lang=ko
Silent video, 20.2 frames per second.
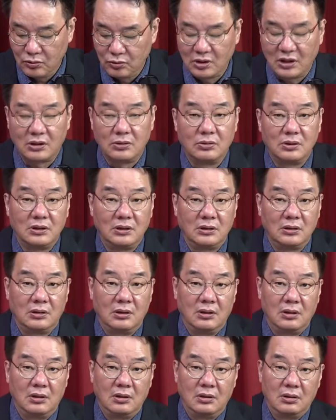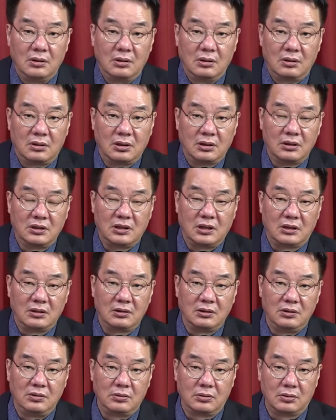유창훈이 석연치
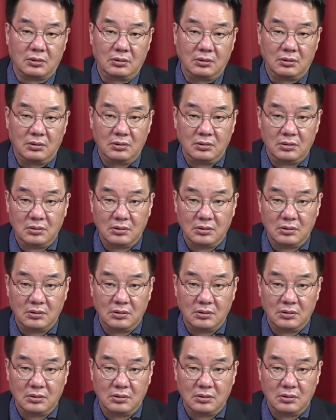않은 이유로